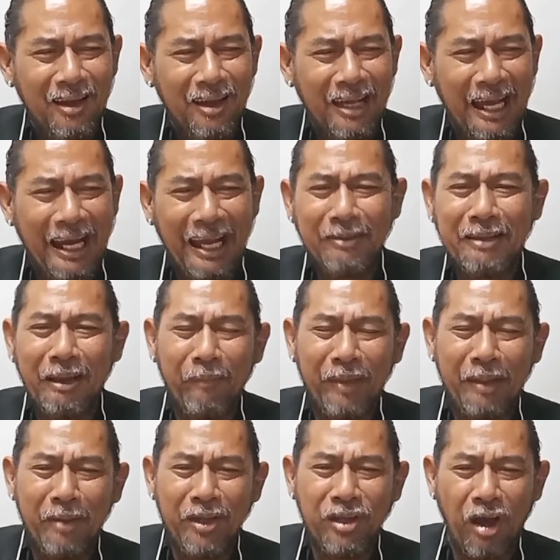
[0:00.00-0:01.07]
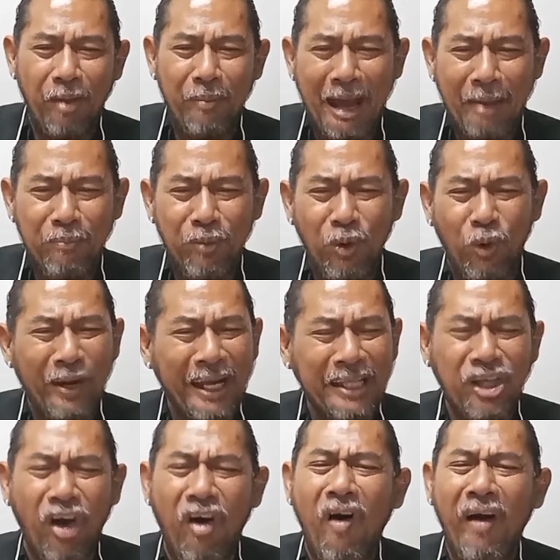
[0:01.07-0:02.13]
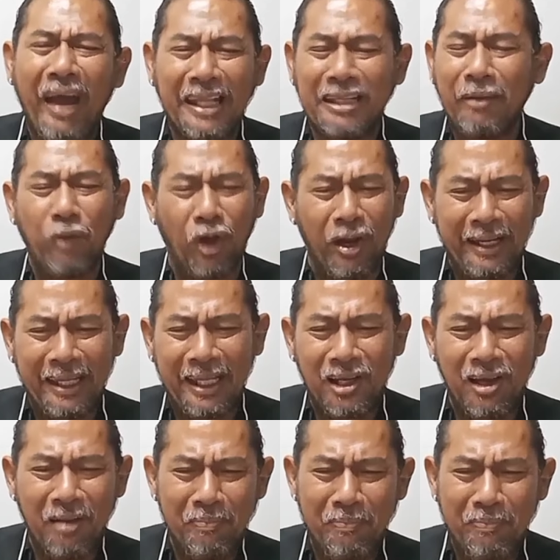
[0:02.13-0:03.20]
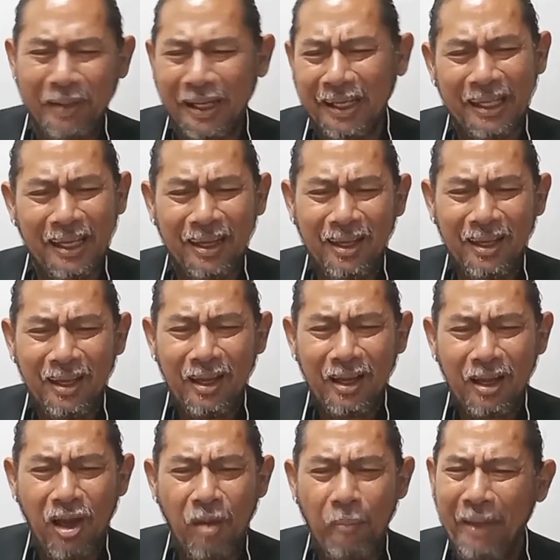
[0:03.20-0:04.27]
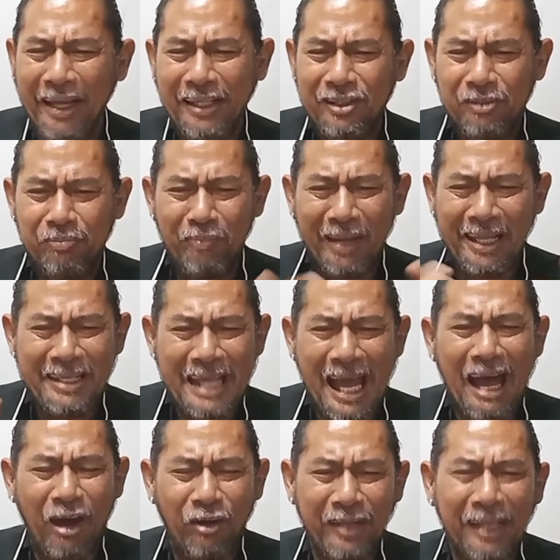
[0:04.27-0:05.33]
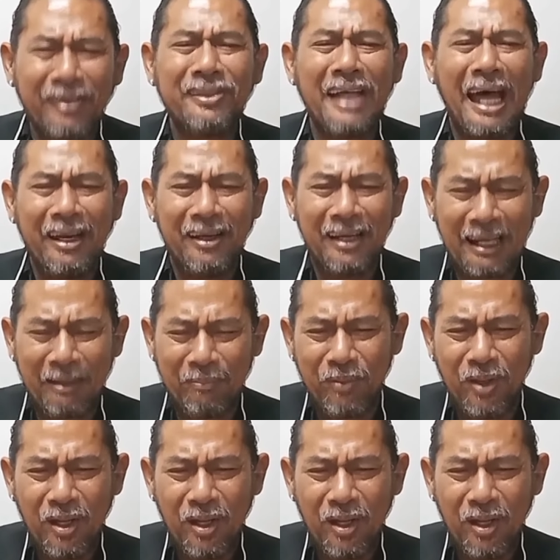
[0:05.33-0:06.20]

อะไรทำนี้ไม่ยอมรับลูกในท้องอะไรทำนองนี้ ก็เป็นเนี่ย ก็ไม่ไม่ยาวสั้น ๆ นะครับ